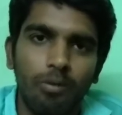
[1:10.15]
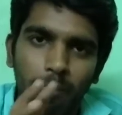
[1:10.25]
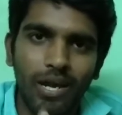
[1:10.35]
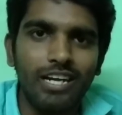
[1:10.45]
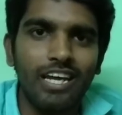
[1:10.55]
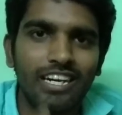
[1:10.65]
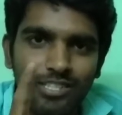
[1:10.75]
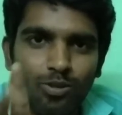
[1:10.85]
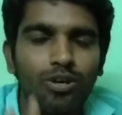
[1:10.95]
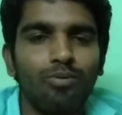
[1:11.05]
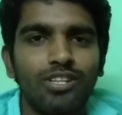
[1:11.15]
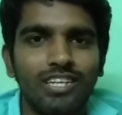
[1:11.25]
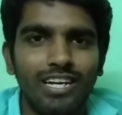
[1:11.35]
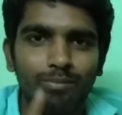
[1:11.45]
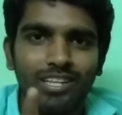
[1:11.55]
பேட்டியை அடிச்சு தூக்க
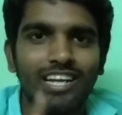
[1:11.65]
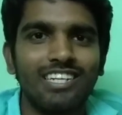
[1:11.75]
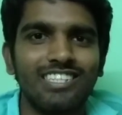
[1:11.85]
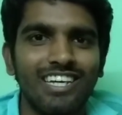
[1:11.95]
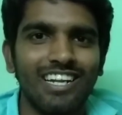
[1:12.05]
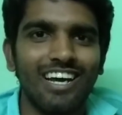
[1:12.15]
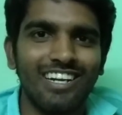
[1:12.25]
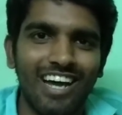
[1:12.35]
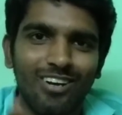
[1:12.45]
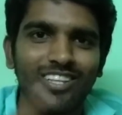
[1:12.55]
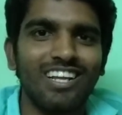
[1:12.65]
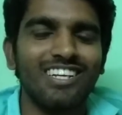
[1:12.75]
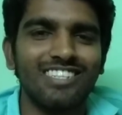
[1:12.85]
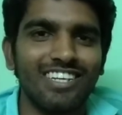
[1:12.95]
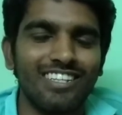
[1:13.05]
போதுங்க நம்ம தலை ரசிகர்லாம் நானும் தலை
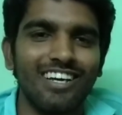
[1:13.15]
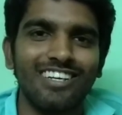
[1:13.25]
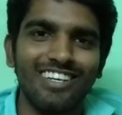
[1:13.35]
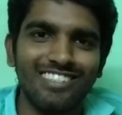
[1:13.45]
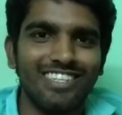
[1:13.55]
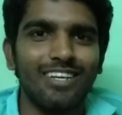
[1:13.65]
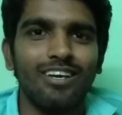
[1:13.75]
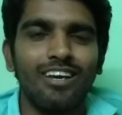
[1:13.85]
ரசிகர் தான் சரி